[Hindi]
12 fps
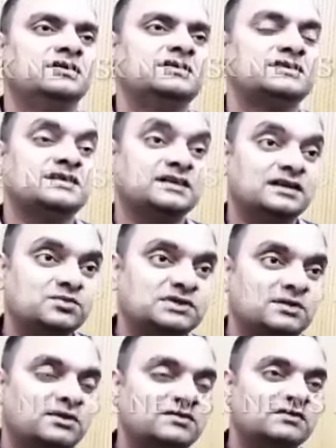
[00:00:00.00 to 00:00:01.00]
जैसा कि हम
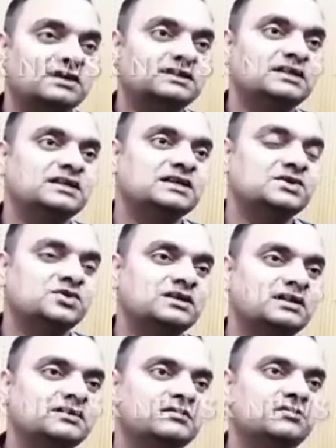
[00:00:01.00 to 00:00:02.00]
सब अवगत हैं कि जो
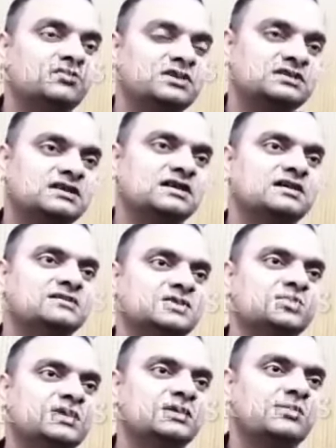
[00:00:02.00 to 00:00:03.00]
ये विषय है जिस
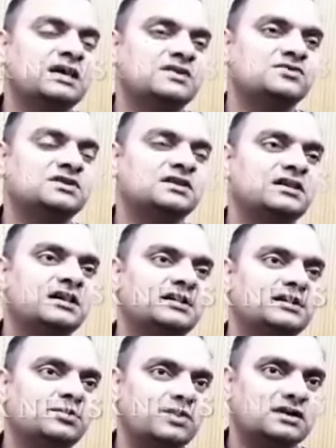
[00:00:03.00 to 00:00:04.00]
पर मानव श्रृंखला का
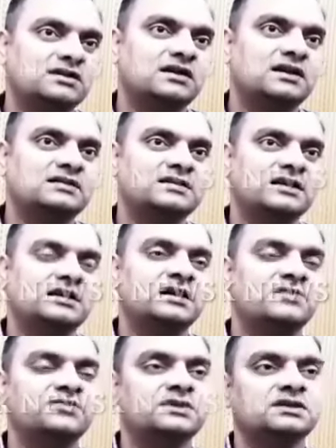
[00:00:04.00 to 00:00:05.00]
निर्माण कराया जा रहा है
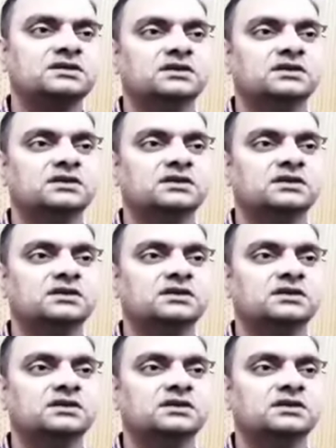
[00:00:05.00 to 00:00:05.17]
काफ़ी